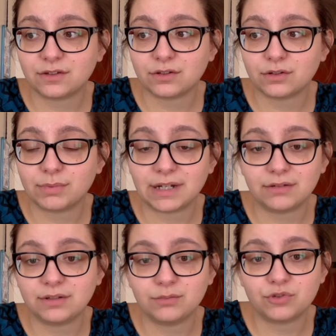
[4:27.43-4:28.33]
euh, ben,
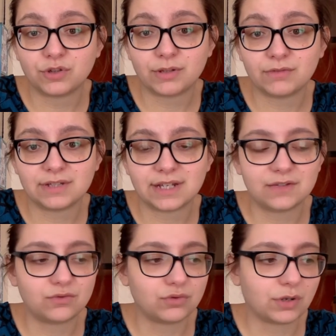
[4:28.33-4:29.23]
le début de semaine, vous savez,
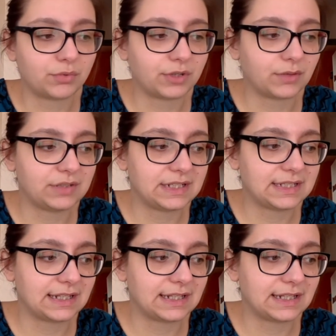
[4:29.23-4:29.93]
c'est toujours un peu chaotique.